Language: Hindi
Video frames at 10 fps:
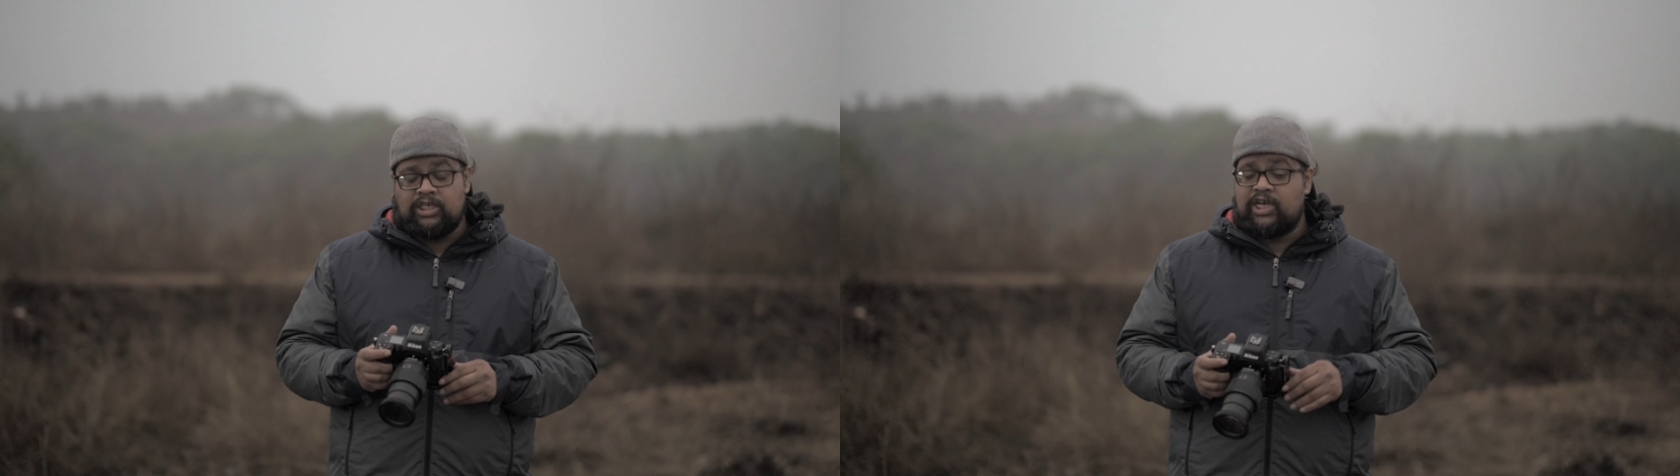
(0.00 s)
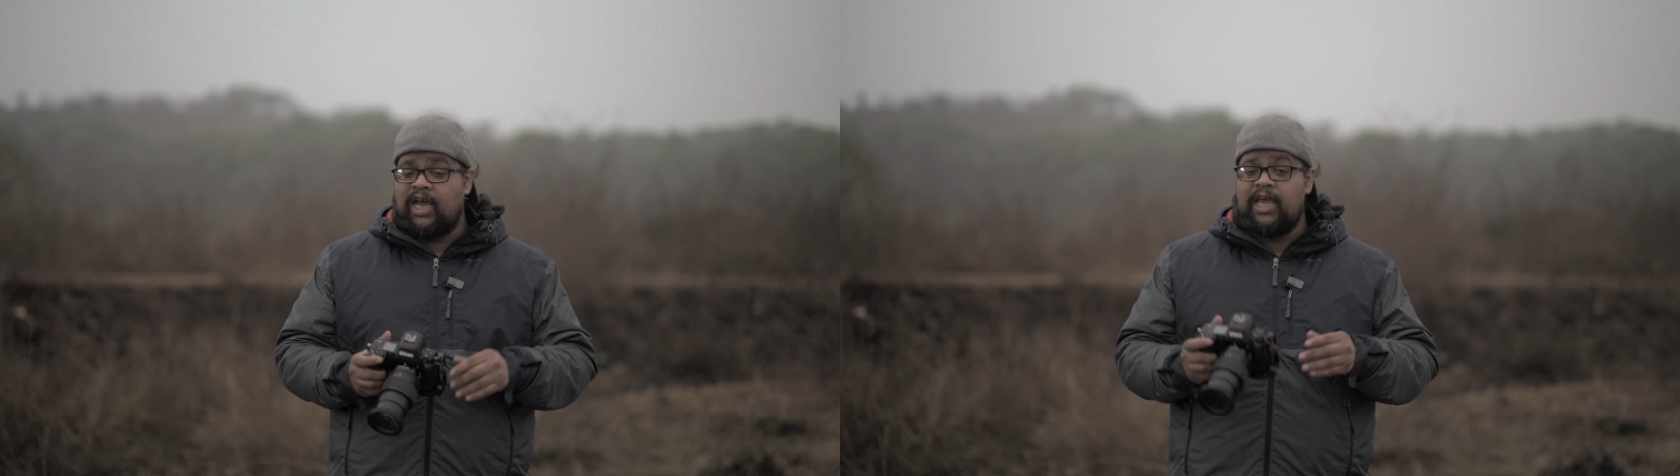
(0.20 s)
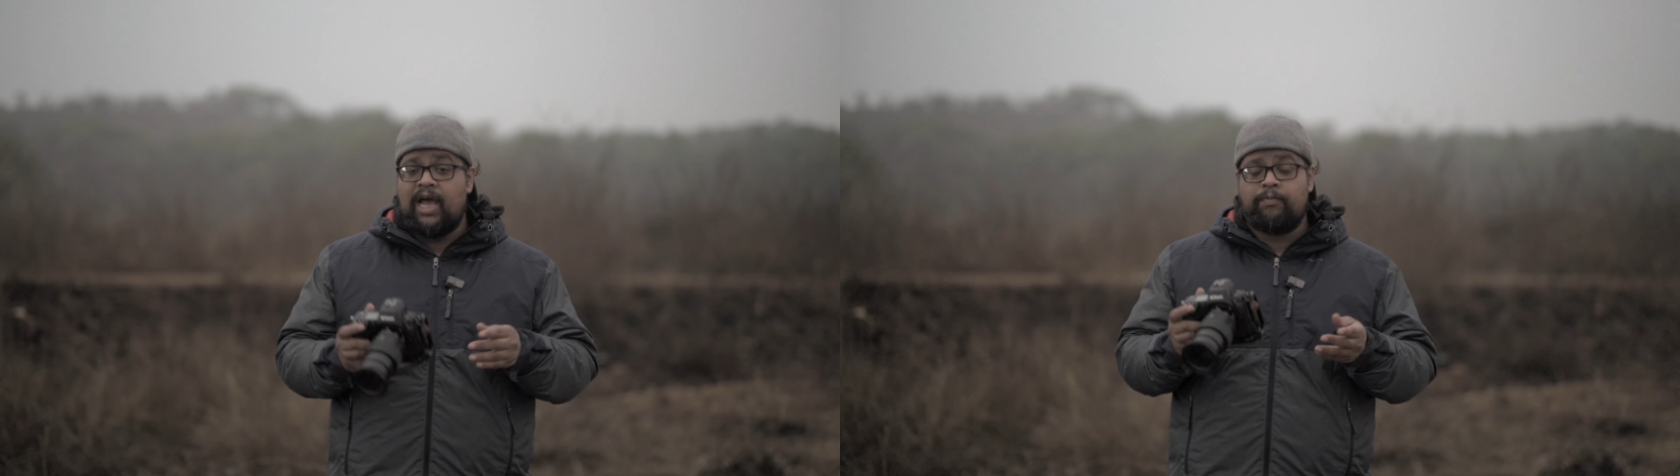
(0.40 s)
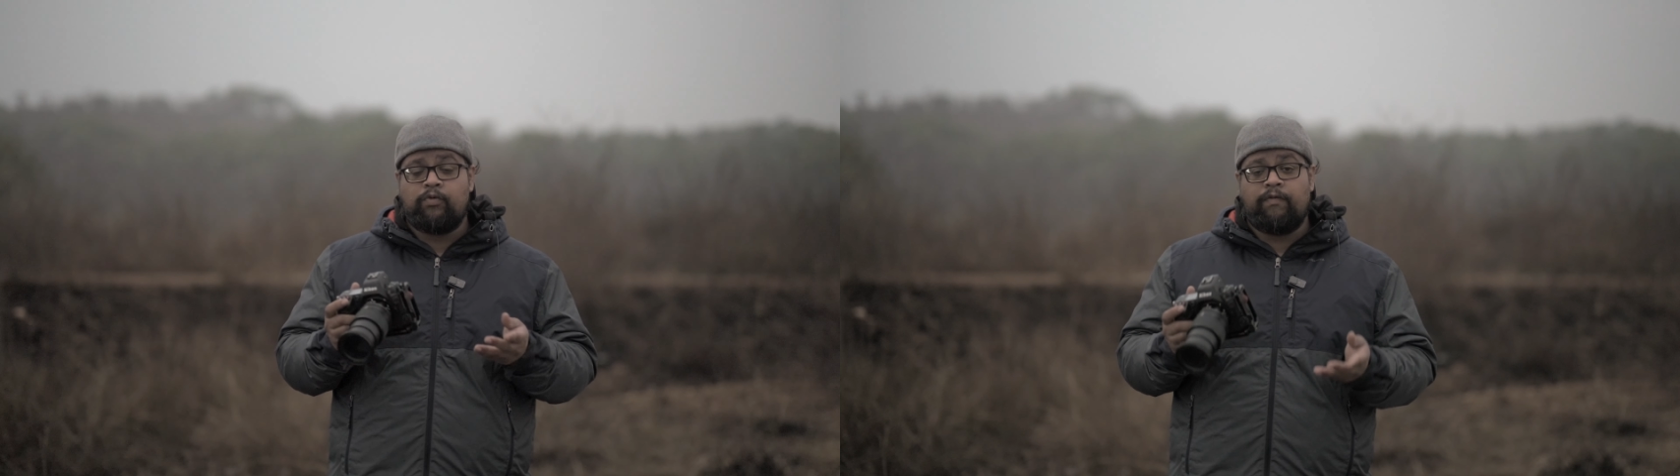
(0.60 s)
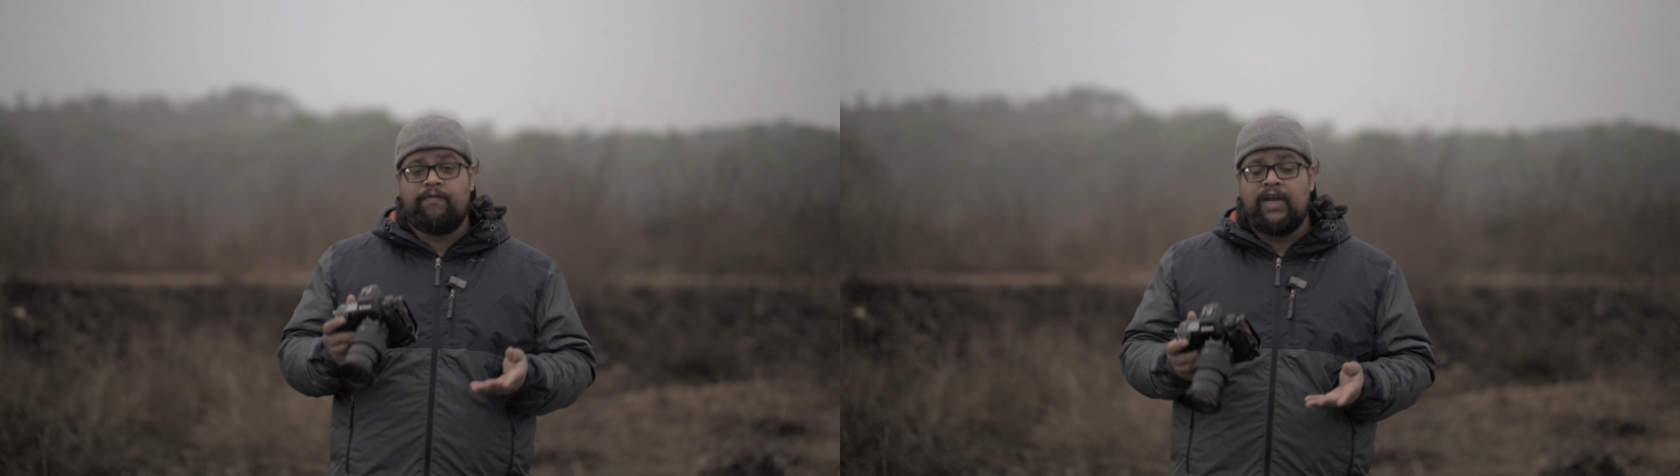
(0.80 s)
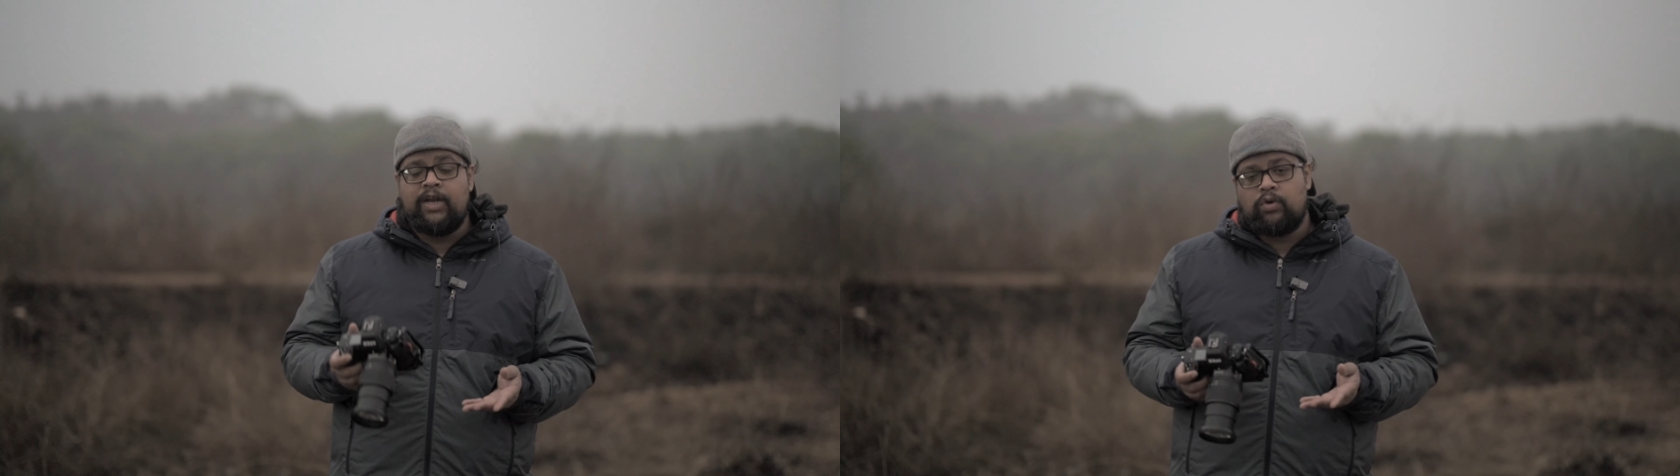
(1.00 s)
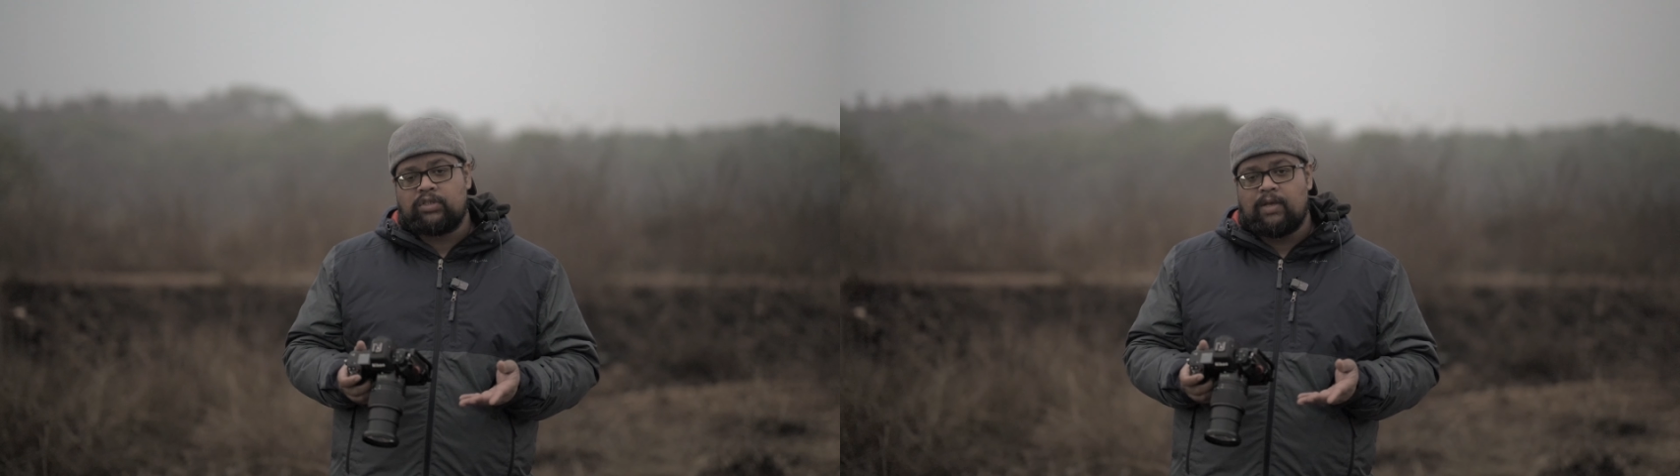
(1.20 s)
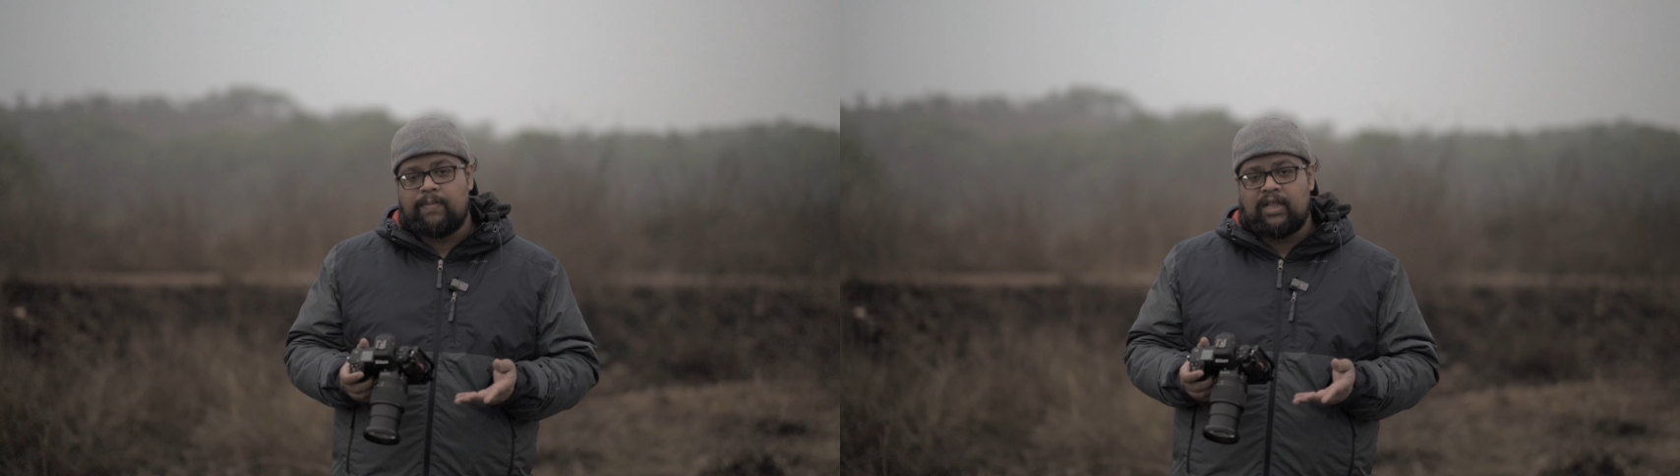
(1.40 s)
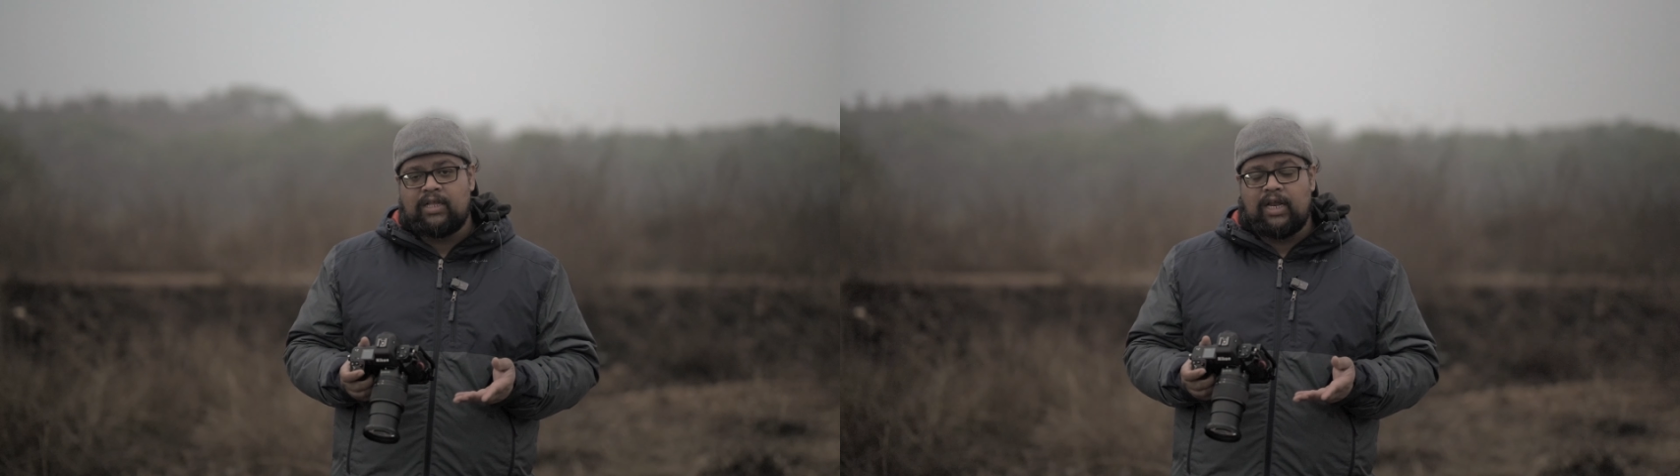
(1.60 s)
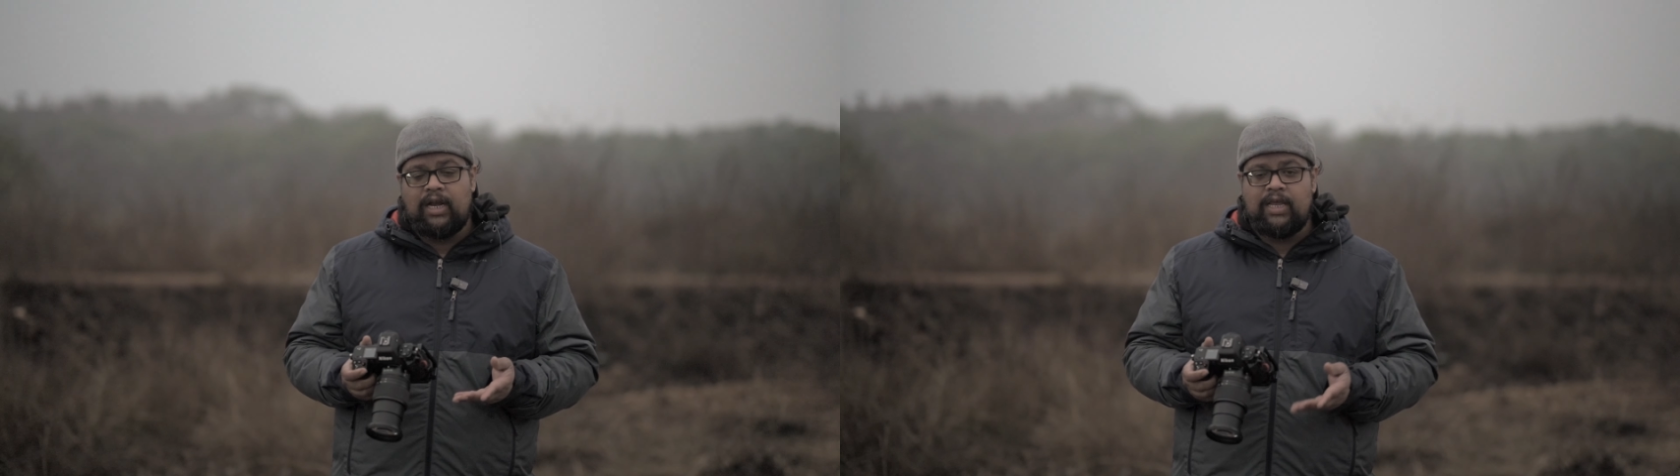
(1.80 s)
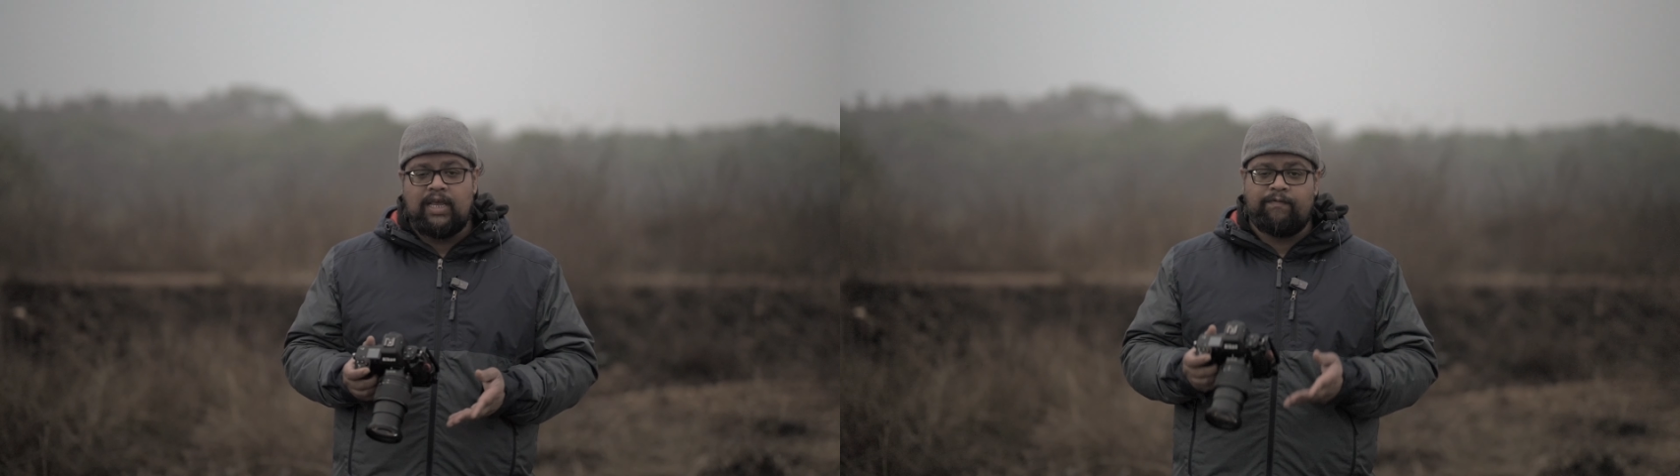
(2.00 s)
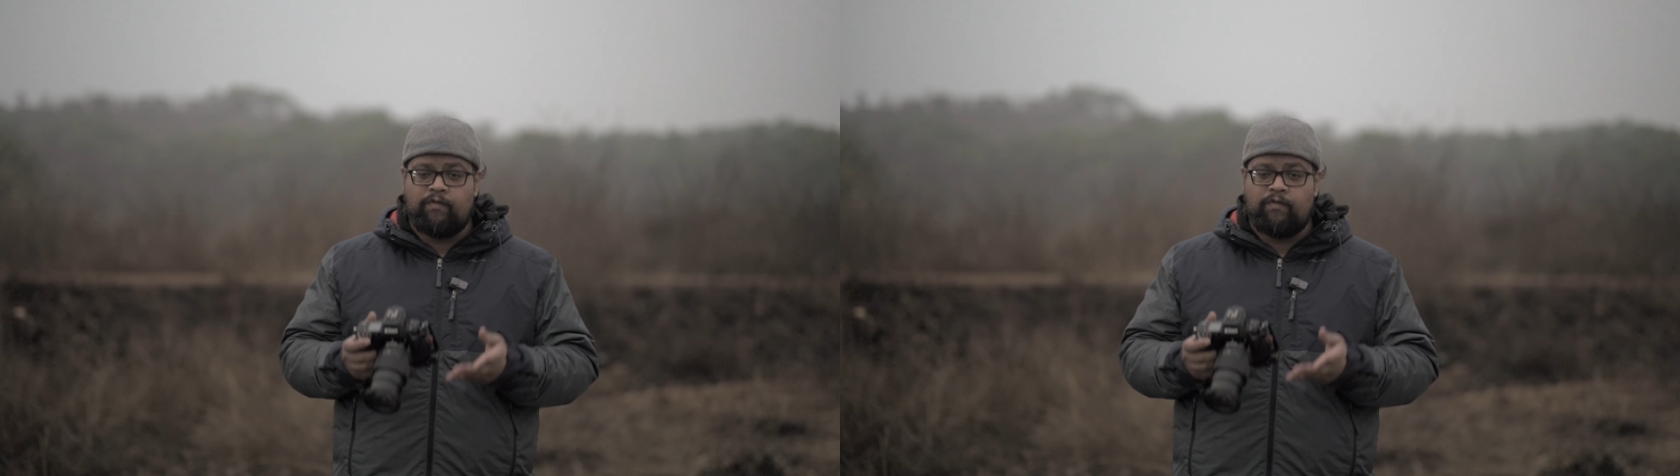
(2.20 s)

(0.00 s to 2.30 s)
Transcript: चाहे आप वो वीडियोस के बात कर लें या